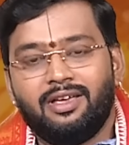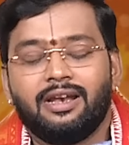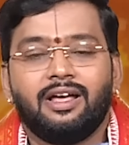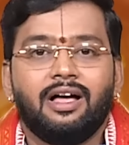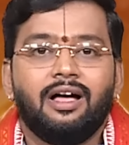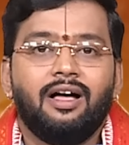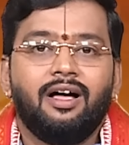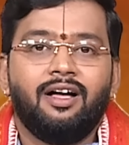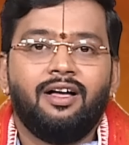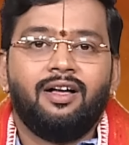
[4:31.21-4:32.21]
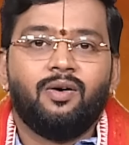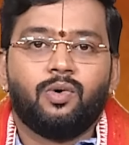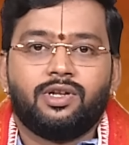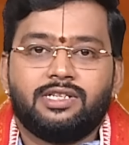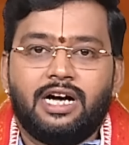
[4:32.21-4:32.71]
ஏன்னா
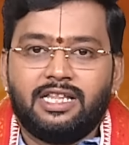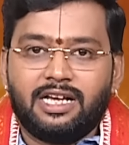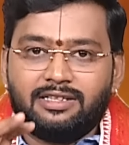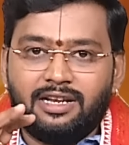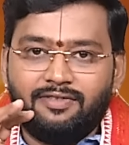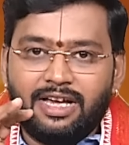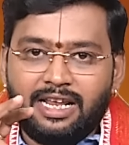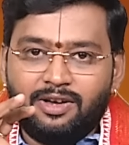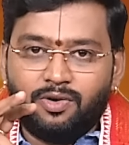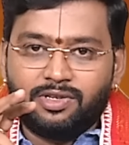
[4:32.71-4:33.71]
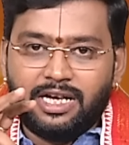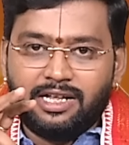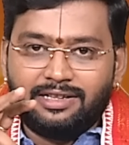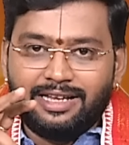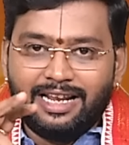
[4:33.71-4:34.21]
ஒரு ஜாதகத்தில் வேலை ஒரு
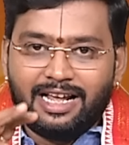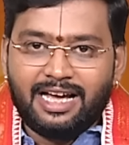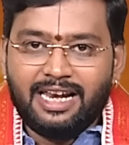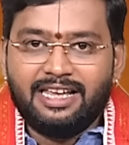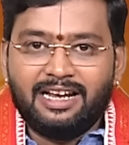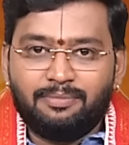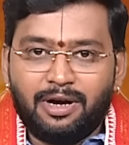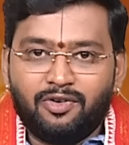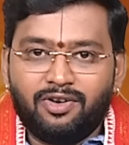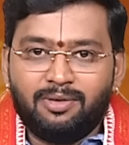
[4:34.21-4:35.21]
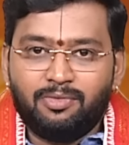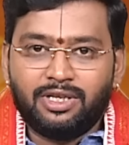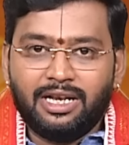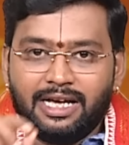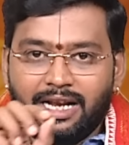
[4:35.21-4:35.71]
ஜாதகத்தில் இருக்கா இல்லையான்னு பார்க்கணுன்னா
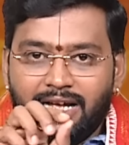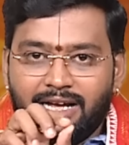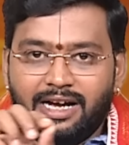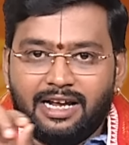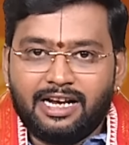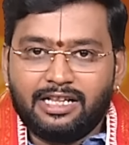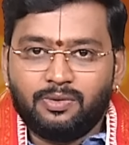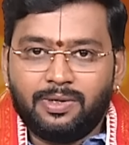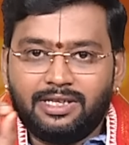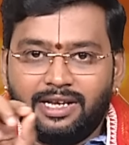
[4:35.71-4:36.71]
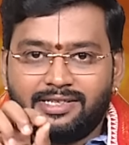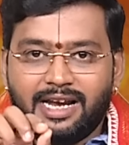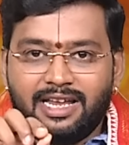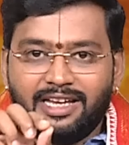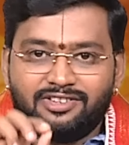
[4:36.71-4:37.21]
முதல் கிரக காரகத்துவத்தில்
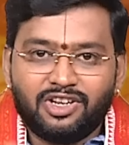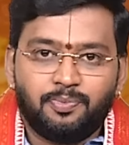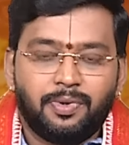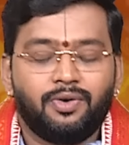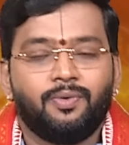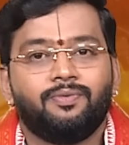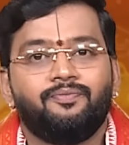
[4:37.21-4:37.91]
சனியை செக் பண்ணும்